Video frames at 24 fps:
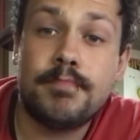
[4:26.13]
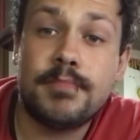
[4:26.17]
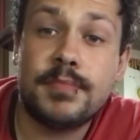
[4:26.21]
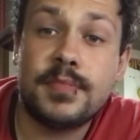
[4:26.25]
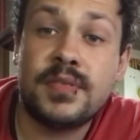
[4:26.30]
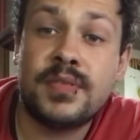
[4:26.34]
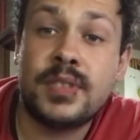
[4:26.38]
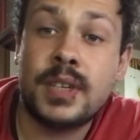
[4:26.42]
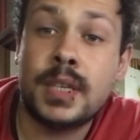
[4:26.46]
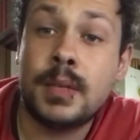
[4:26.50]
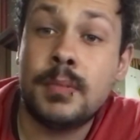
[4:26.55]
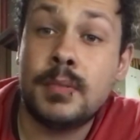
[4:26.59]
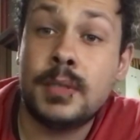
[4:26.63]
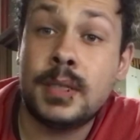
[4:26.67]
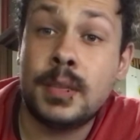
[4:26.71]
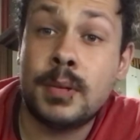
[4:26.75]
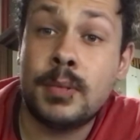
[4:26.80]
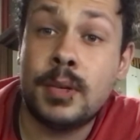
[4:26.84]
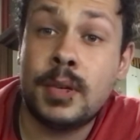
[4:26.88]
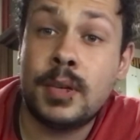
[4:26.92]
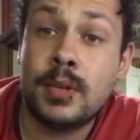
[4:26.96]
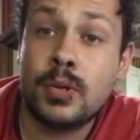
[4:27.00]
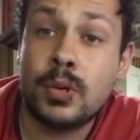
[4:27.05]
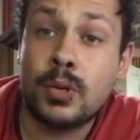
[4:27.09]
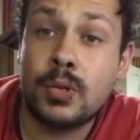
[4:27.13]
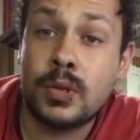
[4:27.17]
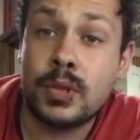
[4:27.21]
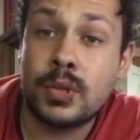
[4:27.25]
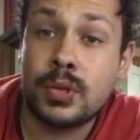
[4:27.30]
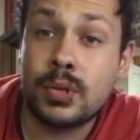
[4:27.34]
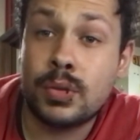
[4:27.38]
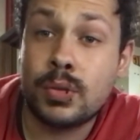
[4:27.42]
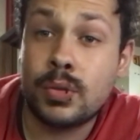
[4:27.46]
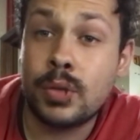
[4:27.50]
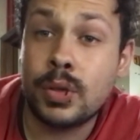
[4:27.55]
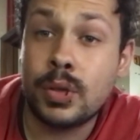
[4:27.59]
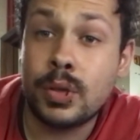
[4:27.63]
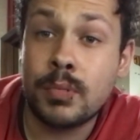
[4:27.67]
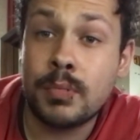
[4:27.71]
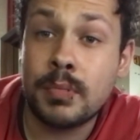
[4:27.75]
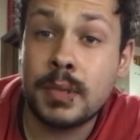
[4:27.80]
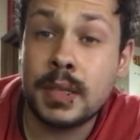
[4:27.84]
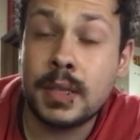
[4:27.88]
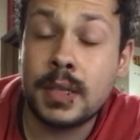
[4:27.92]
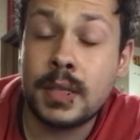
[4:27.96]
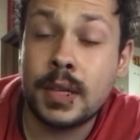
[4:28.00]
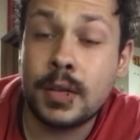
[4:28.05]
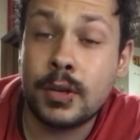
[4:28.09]
Fatemi sapere qua sotto nei
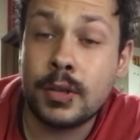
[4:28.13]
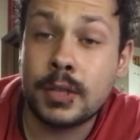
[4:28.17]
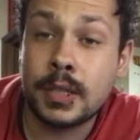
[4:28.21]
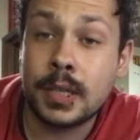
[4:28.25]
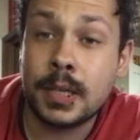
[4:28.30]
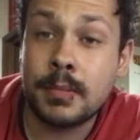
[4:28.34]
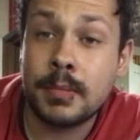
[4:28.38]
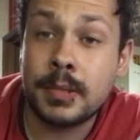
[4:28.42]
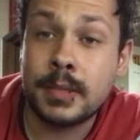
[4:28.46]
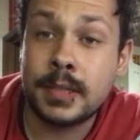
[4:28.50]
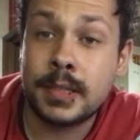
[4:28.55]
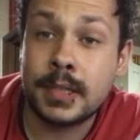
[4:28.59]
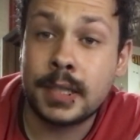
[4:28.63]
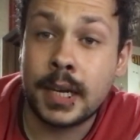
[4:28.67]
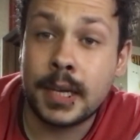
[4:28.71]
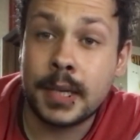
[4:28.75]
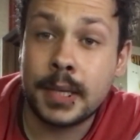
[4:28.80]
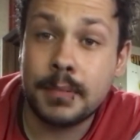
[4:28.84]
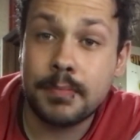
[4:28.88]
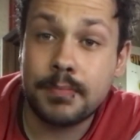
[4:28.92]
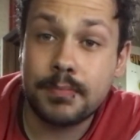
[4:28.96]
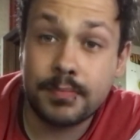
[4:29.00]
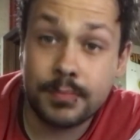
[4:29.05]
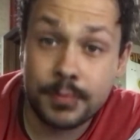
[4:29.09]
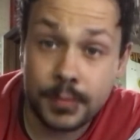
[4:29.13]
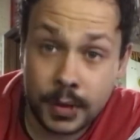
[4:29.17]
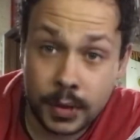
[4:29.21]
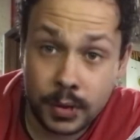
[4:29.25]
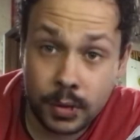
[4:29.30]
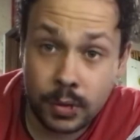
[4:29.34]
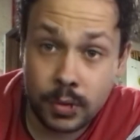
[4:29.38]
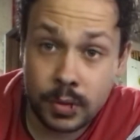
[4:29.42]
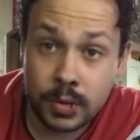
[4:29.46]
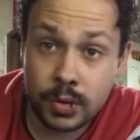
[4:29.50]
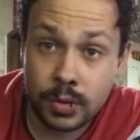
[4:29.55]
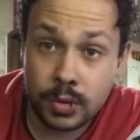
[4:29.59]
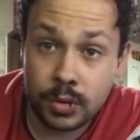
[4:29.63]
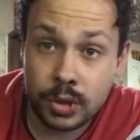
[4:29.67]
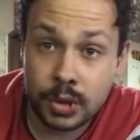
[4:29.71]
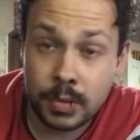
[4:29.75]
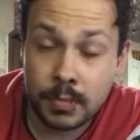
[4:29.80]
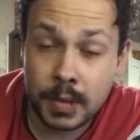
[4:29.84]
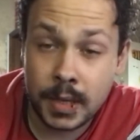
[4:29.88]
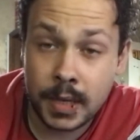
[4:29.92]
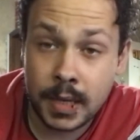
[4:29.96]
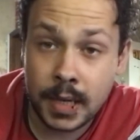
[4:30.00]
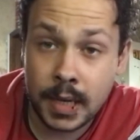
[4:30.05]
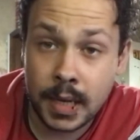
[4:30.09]
commenti cosa ne pensate. Detto questo, noi ci
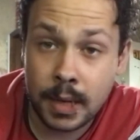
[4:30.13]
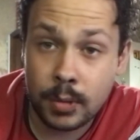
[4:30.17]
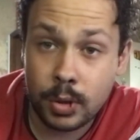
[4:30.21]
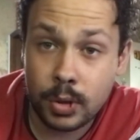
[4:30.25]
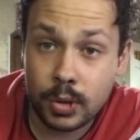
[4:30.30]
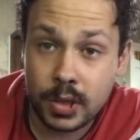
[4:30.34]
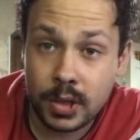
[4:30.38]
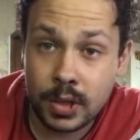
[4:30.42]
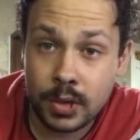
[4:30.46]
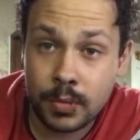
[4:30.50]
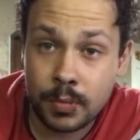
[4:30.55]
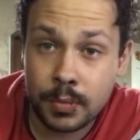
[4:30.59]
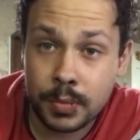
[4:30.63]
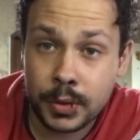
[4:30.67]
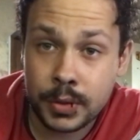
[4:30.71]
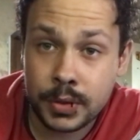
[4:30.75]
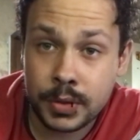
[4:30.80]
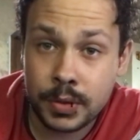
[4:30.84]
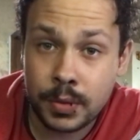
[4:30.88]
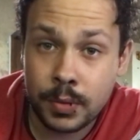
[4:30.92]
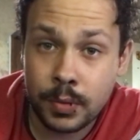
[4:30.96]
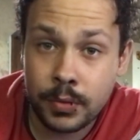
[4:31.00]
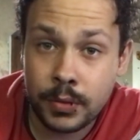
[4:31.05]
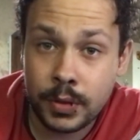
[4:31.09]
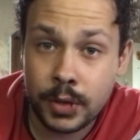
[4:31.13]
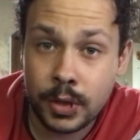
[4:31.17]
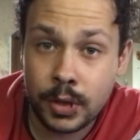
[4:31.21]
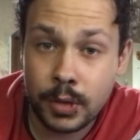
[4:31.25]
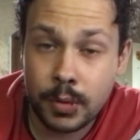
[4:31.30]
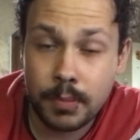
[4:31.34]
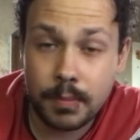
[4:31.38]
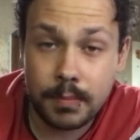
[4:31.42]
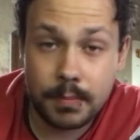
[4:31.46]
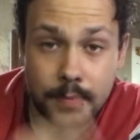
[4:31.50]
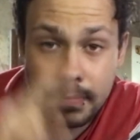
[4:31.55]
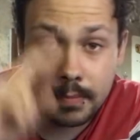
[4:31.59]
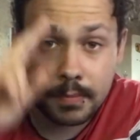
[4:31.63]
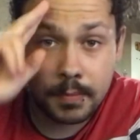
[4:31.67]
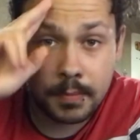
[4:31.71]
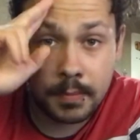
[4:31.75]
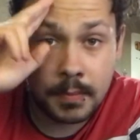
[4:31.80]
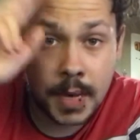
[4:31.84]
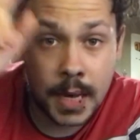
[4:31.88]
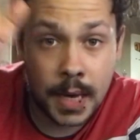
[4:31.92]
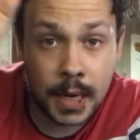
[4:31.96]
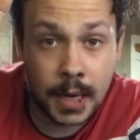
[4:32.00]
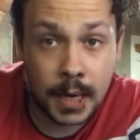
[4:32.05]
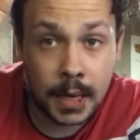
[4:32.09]
becchiamo in un prossimo video.
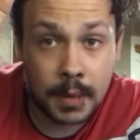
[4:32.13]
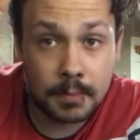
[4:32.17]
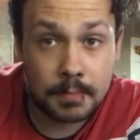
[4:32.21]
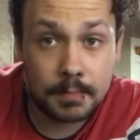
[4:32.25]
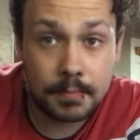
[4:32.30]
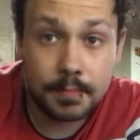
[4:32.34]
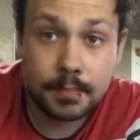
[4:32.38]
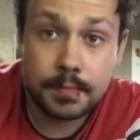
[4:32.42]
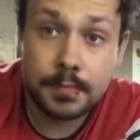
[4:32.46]
Bella.